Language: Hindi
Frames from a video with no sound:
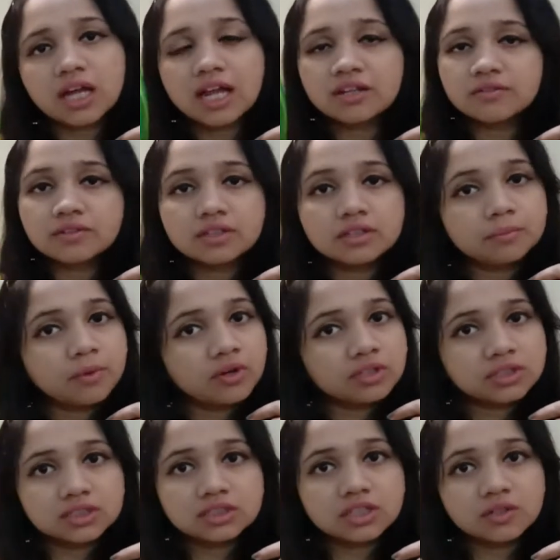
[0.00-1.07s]
एलोवेरा
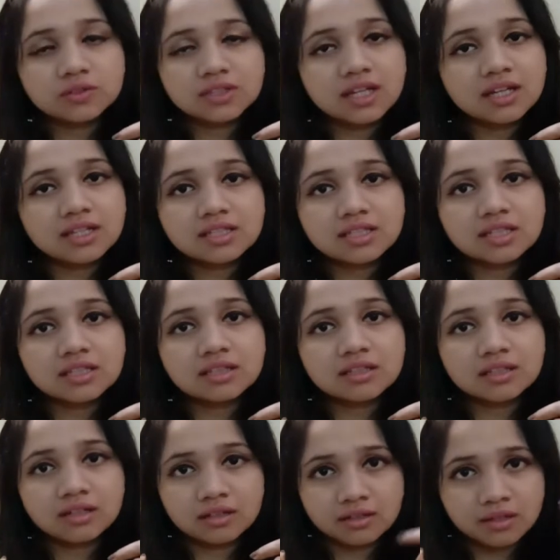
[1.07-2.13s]
बहुत अच्छा होता है स्किन
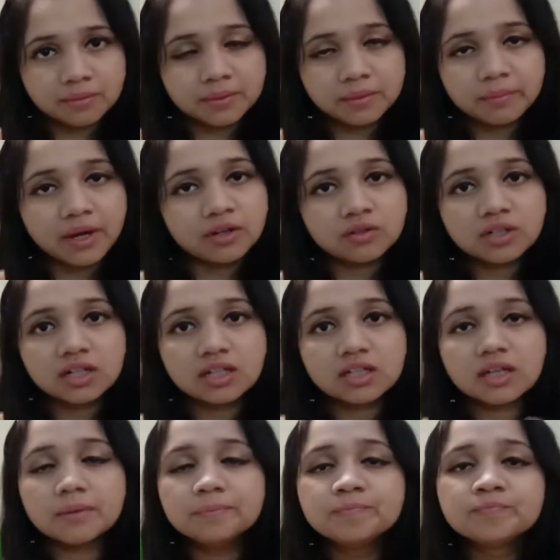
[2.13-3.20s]
आपके बालों के
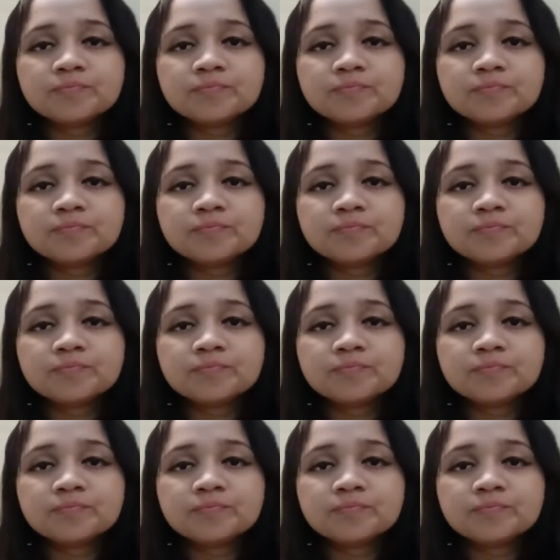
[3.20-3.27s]
लिए